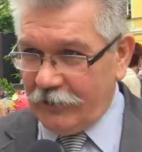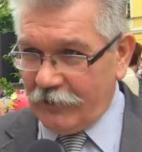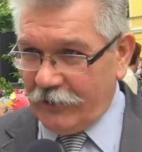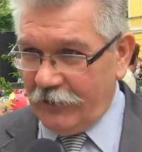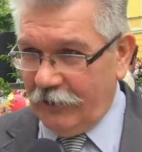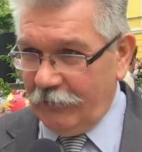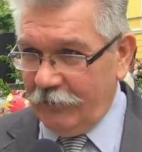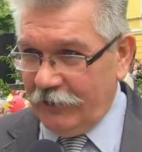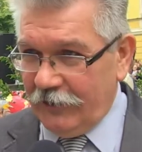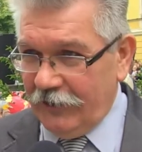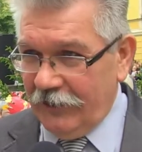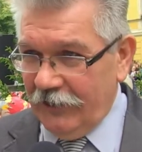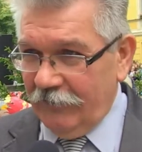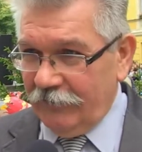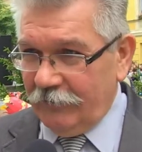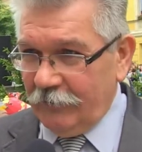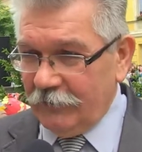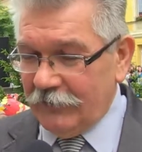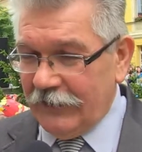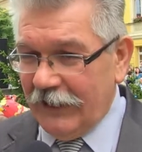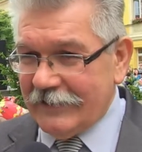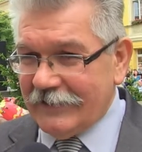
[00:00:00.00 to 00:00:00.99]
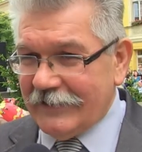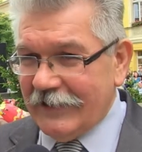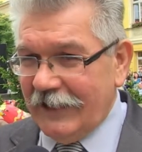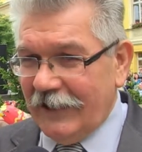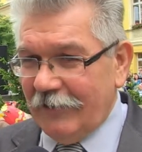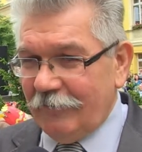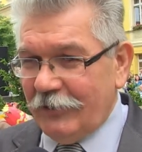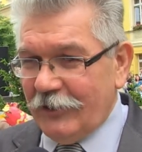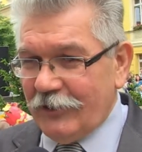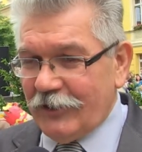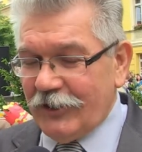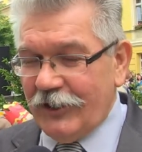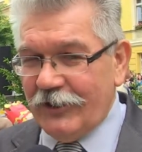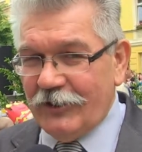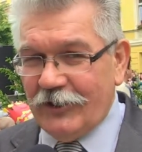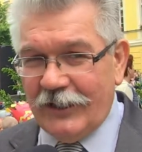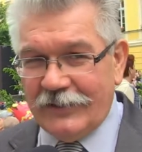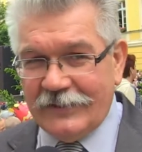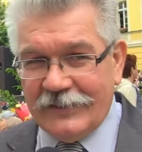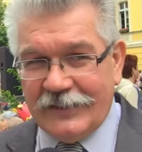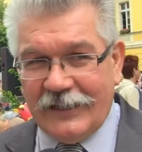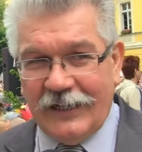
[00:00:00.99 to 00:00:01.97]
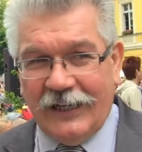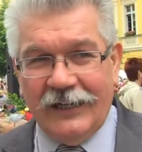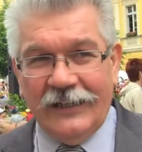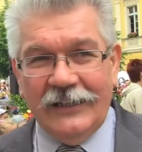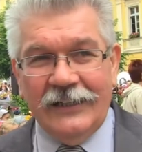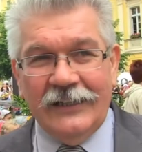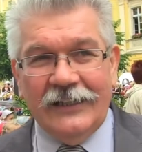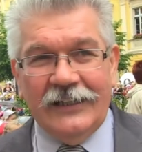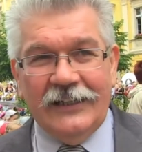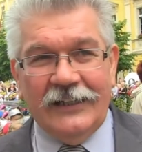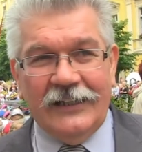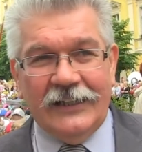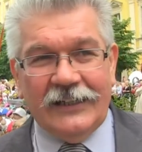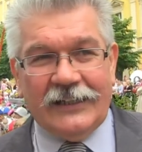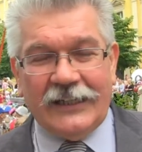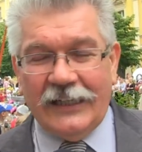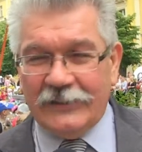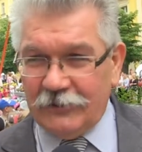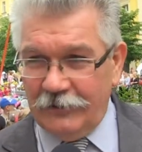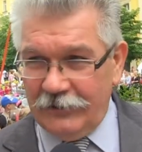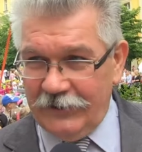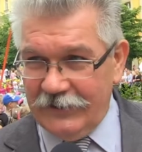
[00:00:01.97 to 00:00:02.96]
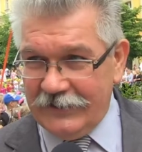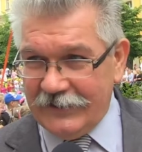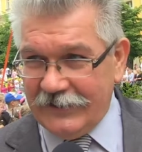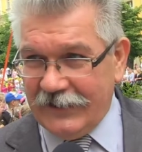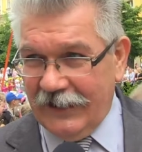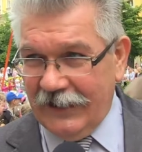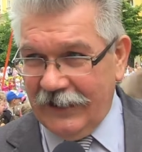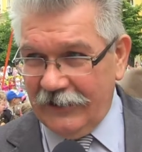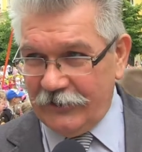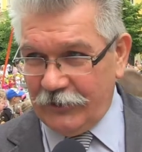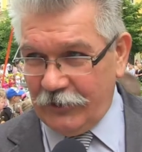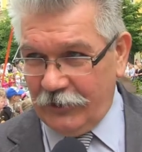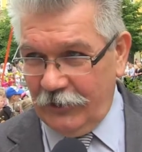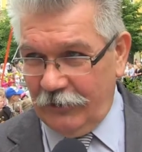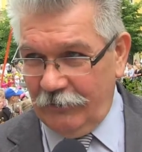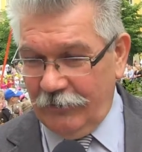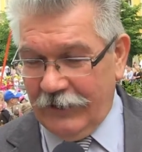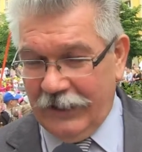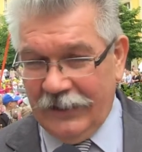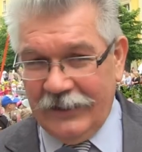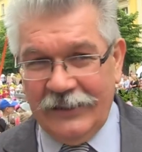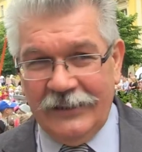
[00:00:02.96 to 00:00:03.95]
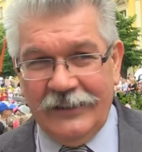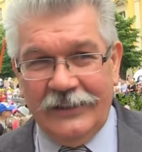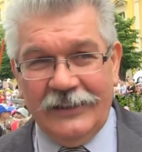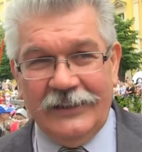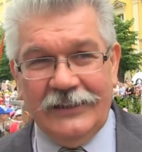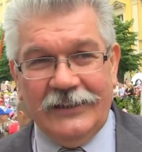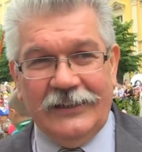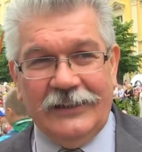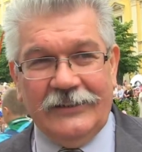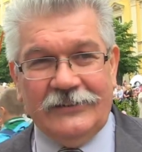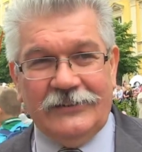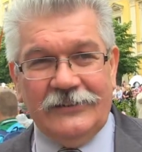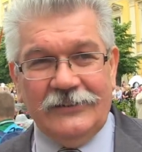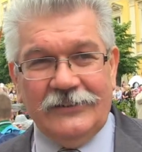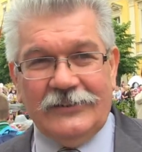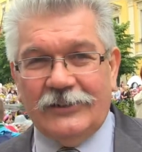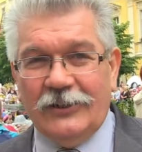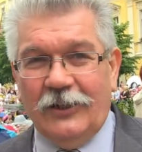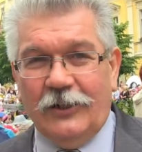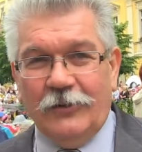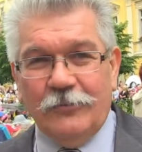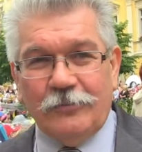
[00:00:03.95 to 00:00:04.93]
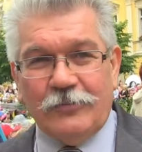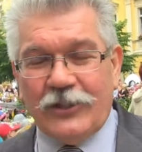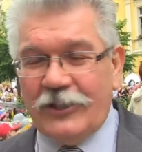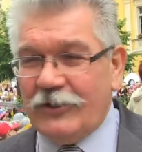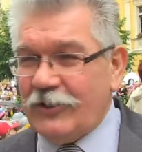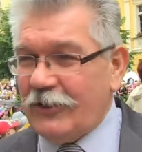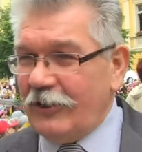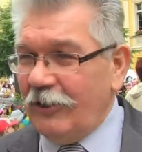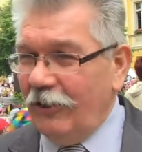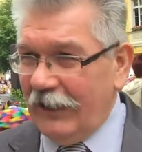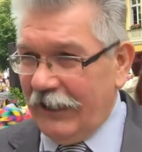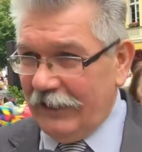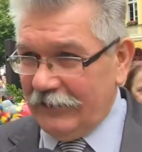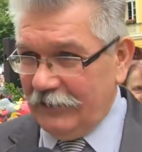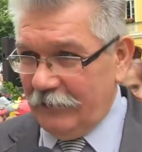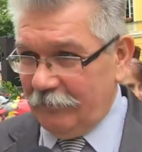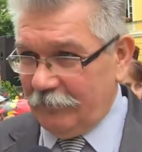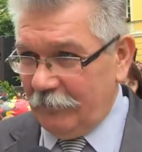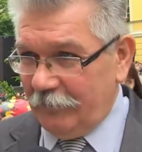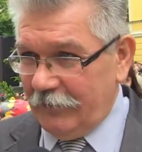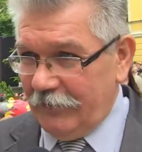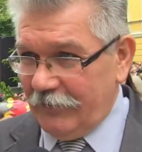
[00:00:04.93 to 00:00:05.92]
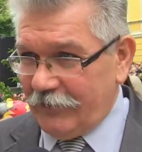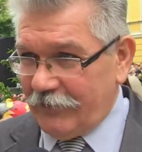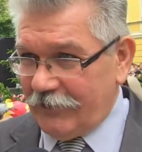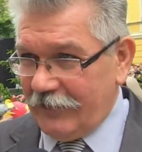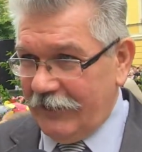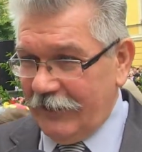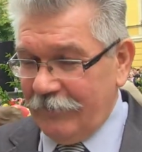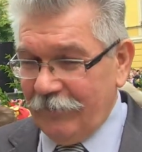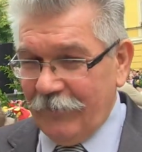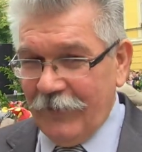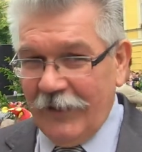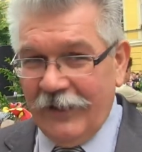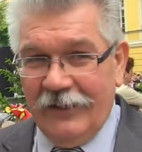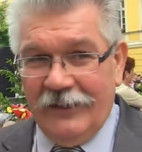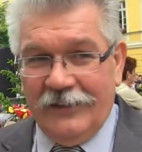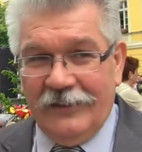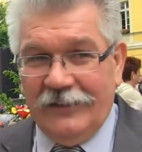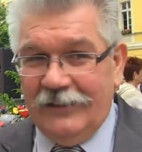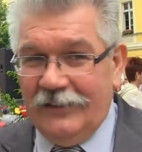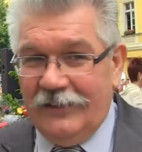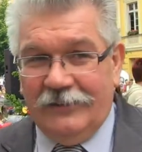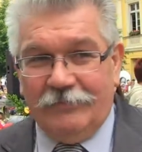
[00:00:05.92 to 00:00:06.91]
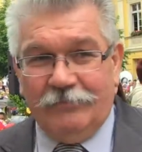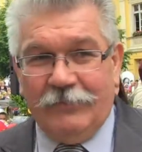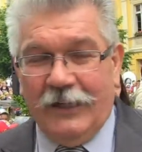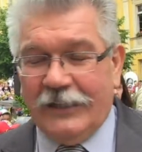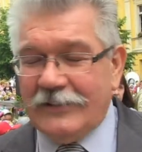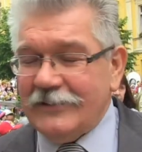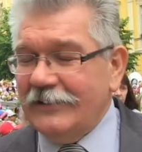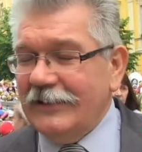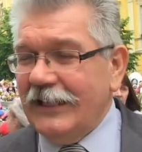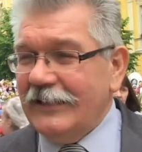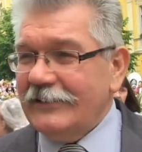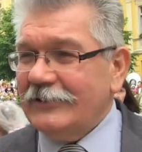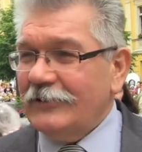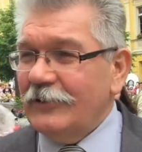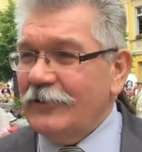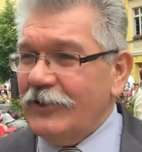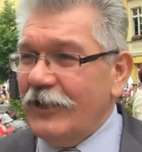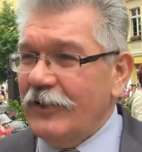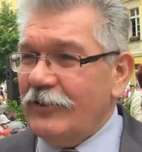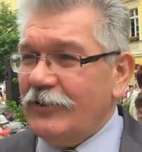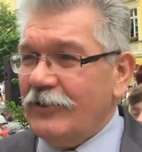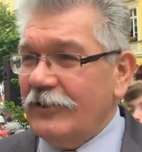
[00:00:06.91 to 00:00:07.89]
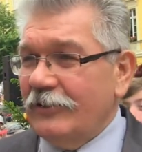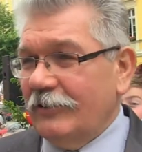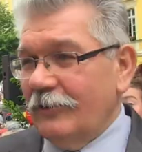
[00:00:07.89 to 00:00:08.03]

szkoły. Fundacja Bliżej Dziecka, e, katolicka szkoła, e, są przedszkola niepubliczne. Bardzo nas to cieszy,